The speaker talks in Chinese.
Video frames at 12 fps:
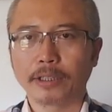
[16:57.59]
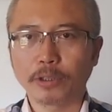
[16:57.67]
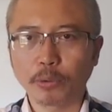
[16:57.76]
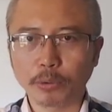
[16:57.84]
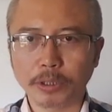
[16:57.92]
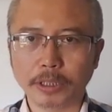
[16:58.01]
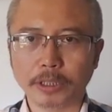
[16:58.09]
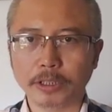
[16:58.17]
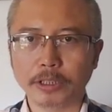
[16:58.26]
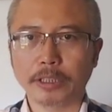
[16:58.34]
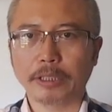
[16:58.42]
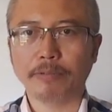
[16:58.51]
都对这个
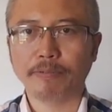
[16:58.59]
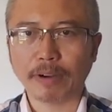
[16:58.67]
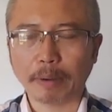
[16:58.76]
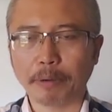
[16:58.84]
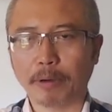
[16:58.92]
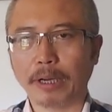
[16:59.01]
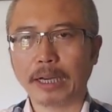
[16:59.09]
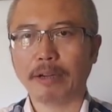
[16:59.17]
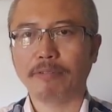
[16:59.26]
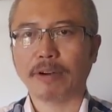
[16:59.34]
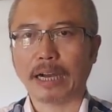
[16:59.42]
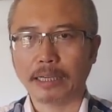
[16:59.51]
事情发表了
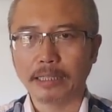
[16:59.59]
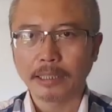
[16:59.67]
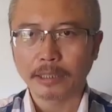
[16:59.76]
看法，